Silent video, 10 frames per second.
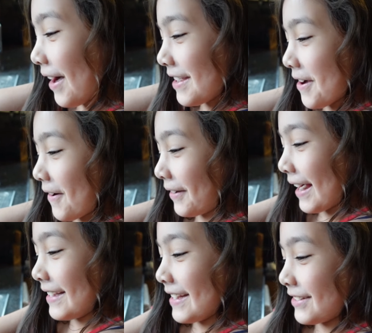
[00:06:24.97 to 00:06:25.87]
No, I don't.
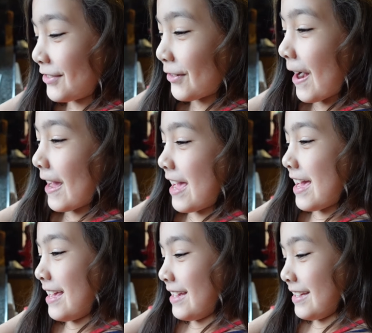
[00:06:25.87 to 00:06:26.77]
I didn't try
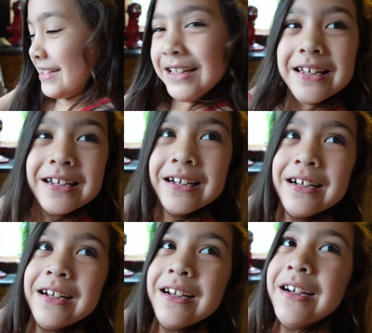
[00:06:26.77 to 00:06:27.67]
it. You eat
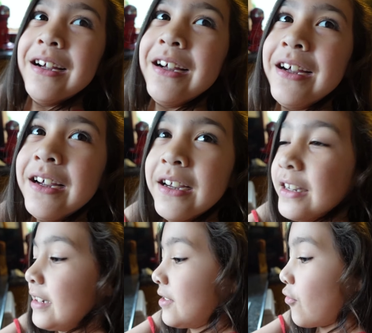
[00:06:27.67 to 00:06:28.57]
tuna?
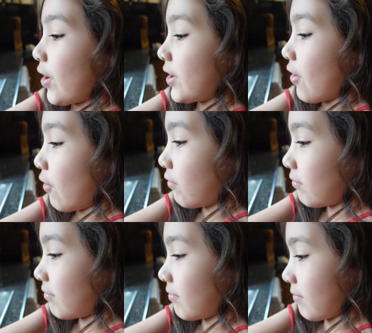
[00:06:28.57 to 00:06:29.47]
No, I don't.
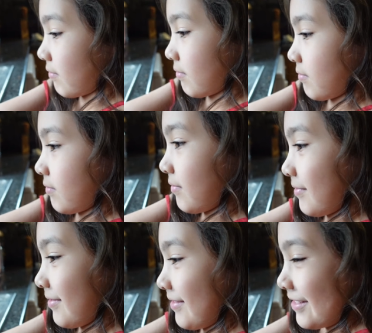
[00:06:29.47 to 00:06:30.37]
Yeah, you
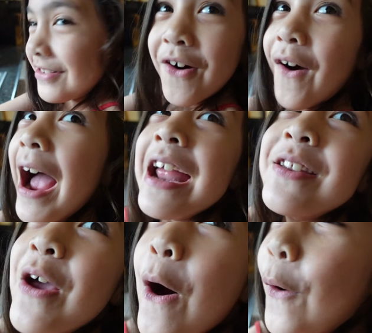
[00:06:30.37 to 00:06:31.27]
do. No, I
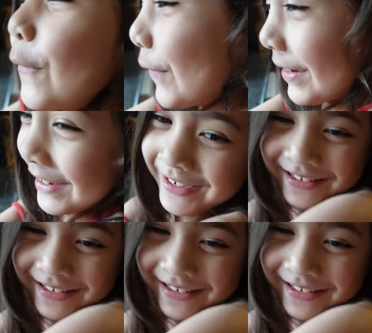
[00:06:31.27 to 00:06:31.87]
don't. Yeah, you